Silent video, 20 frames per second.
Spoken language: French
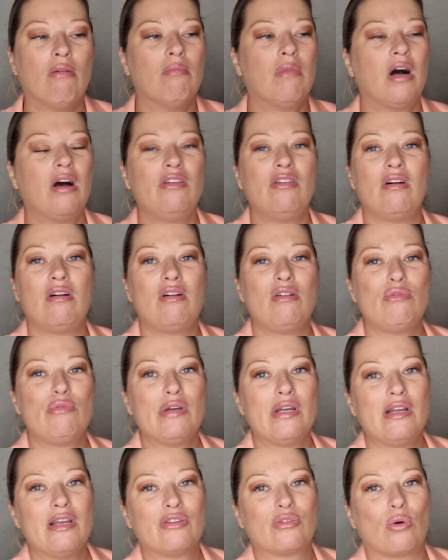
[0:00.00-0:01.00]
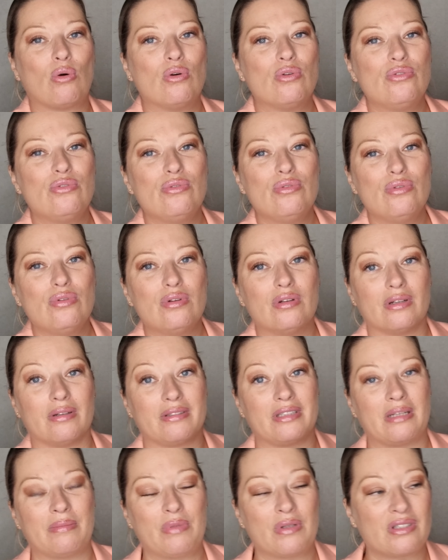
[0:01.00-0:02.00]
Oh non, lui, il est trop nul !»
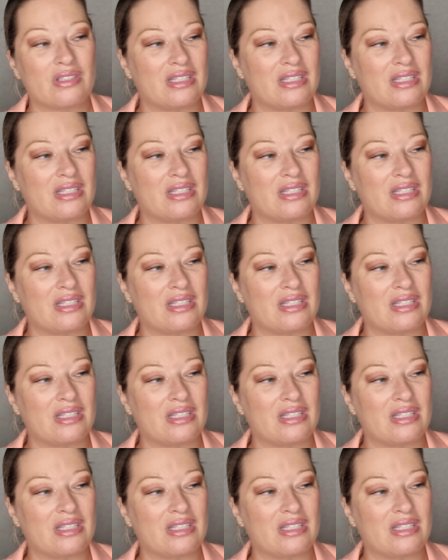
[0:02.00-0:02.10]
D'abord,